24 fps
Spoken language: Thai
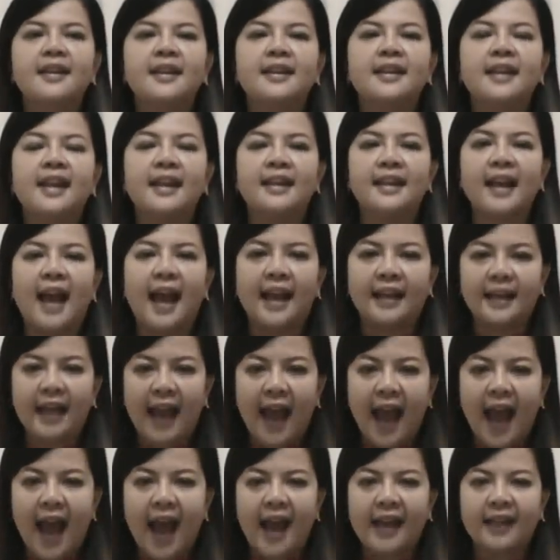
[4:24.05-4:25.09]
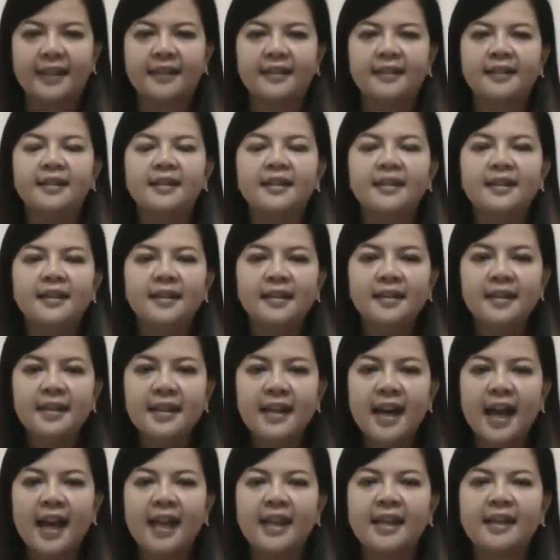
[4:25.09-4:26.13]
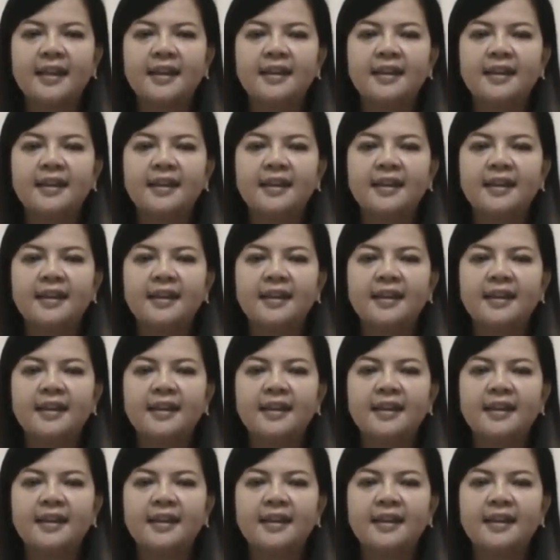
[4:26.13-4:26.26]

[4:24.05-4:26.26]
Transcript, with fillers: เกณฑ์การงานเหนื่อย